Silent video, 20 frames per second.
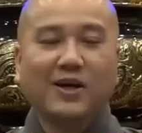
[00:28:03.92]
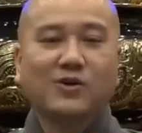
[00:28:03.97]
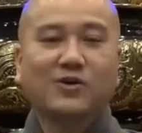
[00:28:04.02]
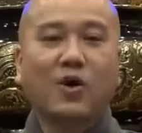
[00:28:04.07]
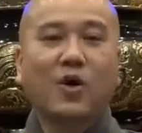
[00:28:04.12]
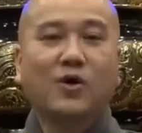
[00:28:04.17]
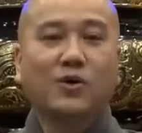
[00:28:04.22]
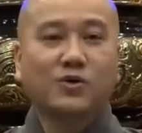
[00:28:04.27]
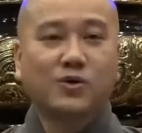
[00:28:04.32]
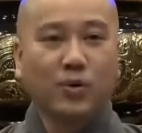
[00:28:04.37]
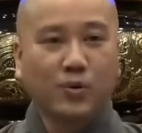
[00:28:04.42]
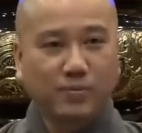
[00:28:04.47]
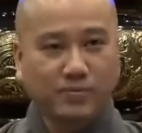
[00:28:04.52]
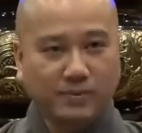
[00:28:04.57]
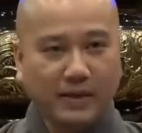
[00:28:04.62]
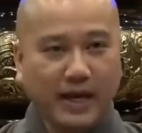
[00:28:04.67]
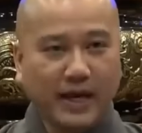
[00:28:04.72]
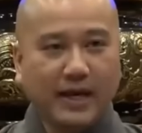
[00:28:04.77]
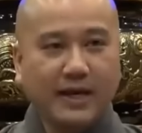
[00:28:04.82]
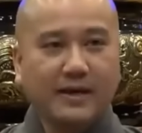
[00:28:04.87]
Còn tục
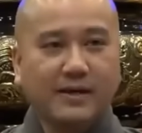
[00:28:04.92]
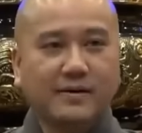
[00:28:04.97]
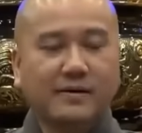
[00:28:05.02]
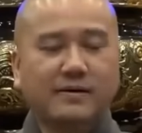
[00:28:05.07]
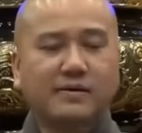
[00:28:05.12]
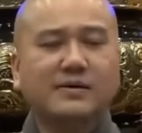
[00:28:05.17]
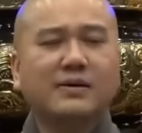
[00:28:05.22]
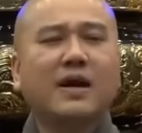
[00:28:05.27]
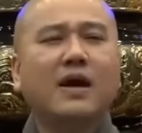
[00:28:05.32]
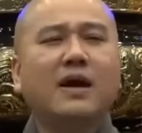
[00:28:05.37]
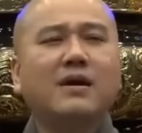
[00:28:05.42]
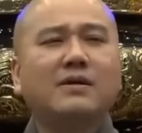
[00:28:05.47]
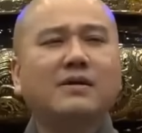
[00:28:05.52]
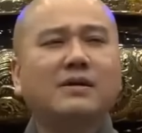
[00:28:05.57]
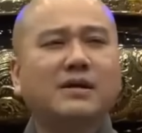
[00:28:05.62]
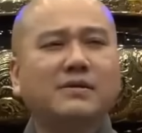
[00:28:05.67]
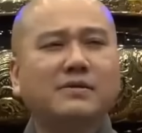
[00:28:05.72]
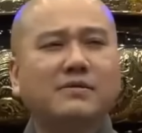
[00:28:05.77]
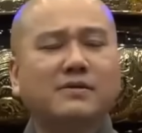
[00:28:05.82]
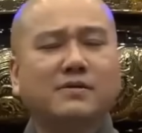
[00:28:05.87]
đế, nhớ
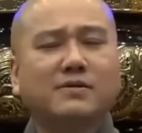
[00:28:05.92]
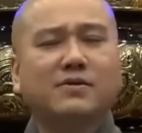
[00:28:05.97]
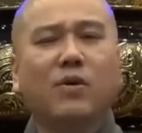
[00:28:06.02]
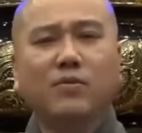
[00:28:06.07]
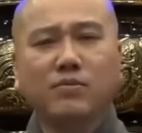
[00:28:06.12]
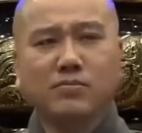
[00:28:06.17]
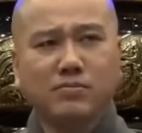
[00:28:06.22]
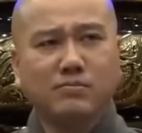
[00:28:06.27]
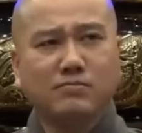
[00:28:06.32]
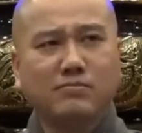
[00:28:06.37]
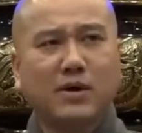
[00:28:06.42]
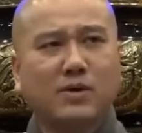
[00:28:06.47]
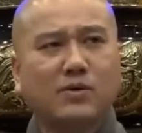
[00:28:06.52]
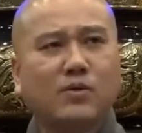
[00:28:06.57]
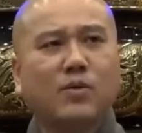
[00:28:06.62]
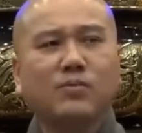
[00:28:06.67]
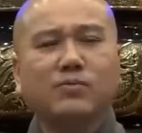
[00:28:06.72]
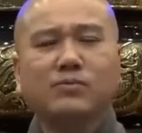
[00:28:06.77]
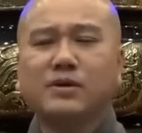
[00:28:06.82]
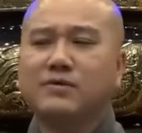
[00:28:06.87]
thì cúng, mà
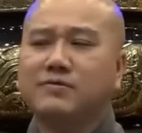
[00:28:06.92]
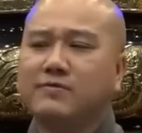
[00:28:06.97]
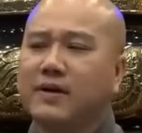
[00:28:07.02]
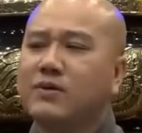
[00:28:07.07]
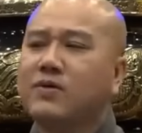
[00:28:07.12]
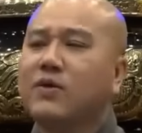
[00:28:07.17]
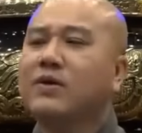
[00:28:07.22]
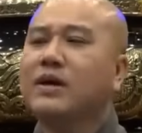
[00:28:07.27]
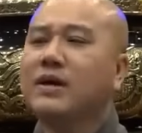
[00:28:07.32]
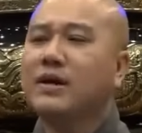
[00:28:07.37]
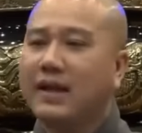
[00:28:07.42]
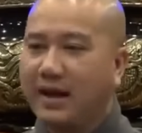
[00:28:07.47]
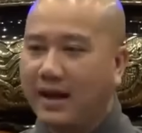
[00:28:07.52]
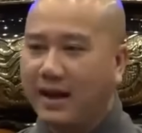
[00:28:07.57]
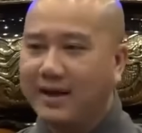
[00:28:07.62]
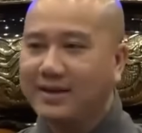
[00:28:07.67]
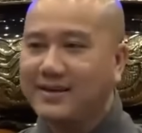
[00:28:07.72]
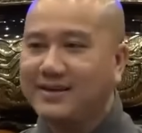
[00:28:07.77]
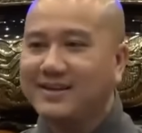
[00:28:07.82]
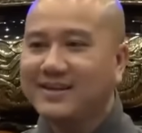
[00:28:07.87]
cúng thì phải có cái
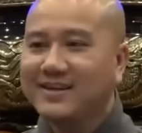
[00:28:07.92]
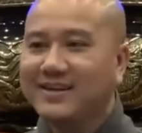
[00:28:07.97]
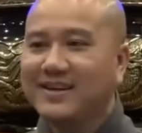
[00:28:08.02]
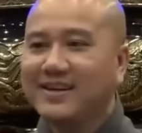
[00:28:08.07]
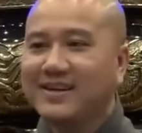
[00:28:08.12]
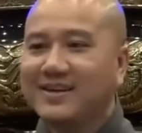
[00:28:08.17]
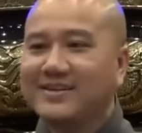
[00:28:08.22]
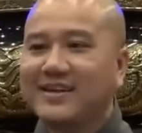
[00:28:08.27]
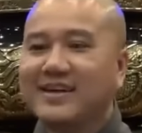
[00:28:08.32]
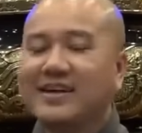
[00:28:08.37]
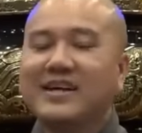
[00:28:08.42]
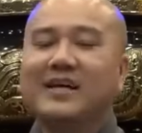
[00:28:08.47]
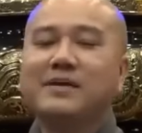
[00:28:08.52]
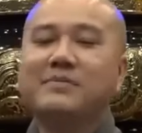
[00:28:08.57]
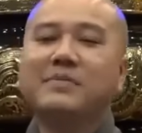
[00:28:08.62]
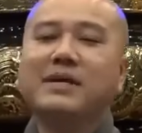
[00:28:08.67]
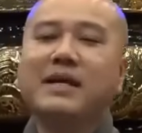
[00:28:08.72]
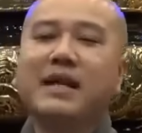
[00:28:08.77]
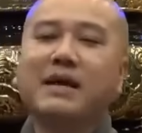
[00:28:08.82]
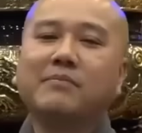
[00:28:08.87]
lễ, cho
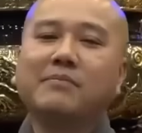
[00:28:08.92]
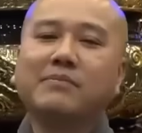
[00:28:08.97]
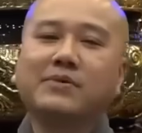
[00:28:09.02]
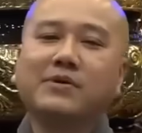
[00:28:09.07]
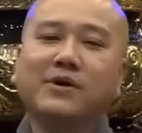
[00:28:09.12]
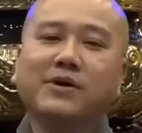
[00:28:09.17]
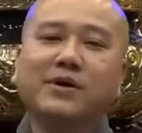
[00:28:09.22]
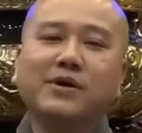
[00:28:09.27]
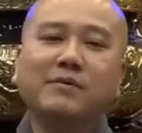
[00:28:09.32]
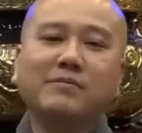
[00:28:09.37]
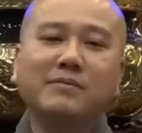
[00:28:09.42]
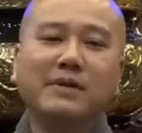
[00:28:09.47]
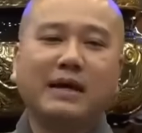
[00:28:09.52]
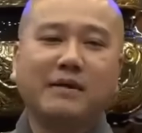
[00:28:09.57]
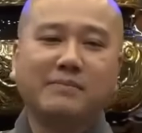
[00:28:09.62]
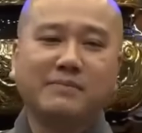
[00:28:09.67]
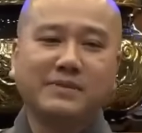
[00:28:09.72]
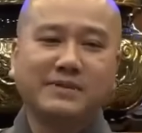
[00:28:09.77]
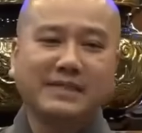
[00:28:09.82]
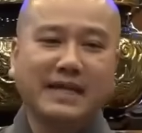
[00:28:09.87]
nên mới làm cơm
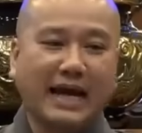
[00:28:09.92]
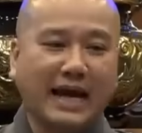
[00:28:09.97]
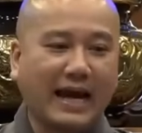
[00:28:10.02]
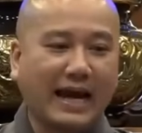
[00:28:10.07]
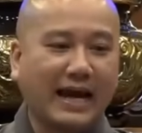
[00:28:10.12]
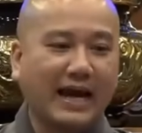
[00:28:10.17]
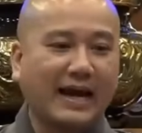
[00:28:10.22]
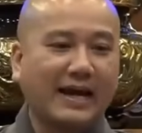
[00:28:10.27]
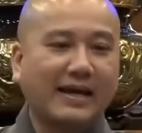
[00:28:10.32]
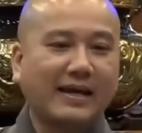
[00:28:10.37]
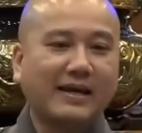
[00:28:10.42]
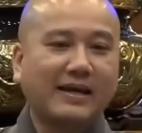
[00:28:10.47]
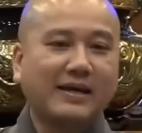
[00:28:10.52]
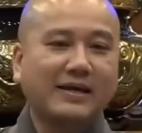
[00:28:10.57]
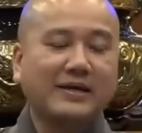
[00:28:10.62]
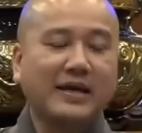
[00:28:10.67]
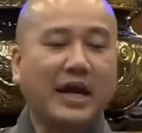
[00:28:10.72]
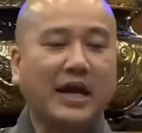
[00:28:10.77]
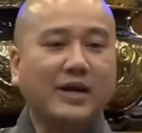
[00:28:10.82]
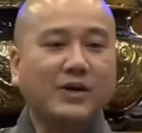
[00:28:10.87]
làm trà,
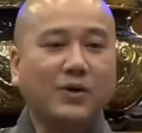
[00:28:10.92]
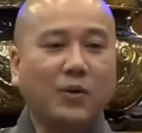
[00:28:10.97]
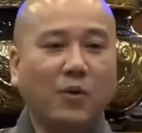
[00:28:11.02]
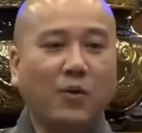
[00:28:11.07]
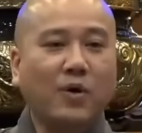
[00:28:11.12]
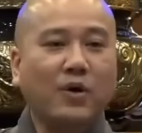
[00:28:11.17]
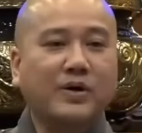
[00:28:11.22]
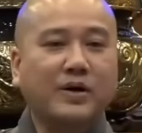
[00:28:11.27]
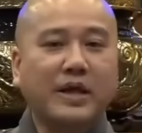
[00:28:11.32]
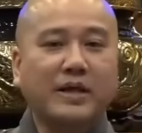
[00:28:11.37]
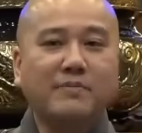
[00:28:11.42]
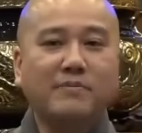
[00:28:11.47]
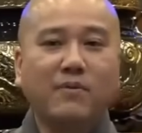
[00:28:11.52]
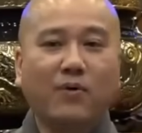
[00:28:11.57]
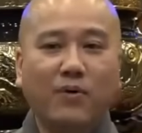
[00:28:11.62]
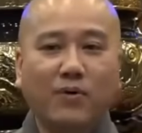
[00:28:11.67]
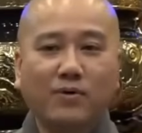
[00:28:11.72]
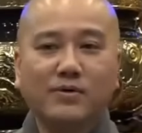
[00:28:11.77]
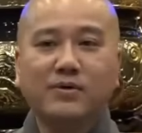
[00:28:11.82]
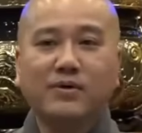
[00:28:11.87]
để đũa để
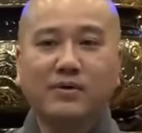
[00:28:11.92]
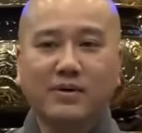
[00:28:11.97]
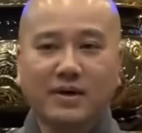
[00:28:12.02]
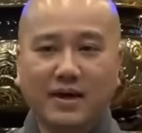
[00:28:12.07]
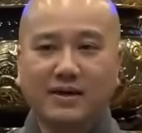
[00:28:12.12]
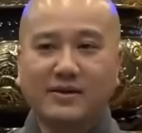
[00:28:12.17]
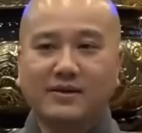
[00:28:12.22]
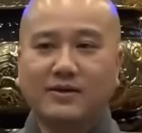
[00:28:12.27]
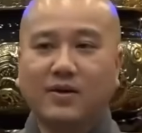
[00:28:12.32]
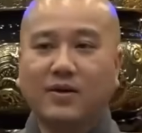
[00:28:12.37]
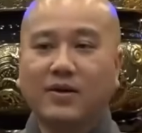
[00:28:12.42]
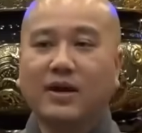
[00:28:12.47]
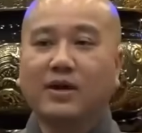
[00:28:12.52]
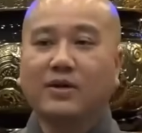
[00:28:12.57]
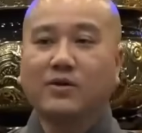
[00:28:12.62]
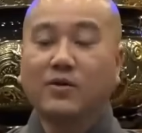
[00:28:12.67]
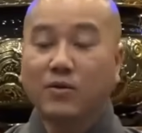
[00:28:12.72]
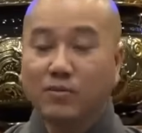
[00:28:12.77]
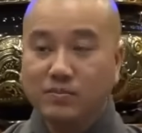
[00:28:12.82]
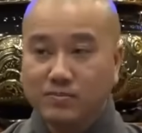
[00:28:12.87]
muỗng đồ lên, gọi là
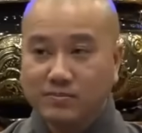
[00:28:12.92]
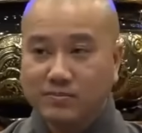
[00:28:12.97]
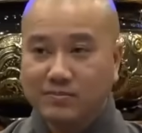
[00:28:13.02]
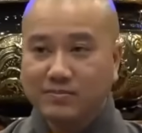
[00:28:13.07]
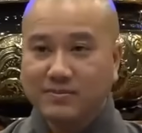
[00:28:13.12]
cúng.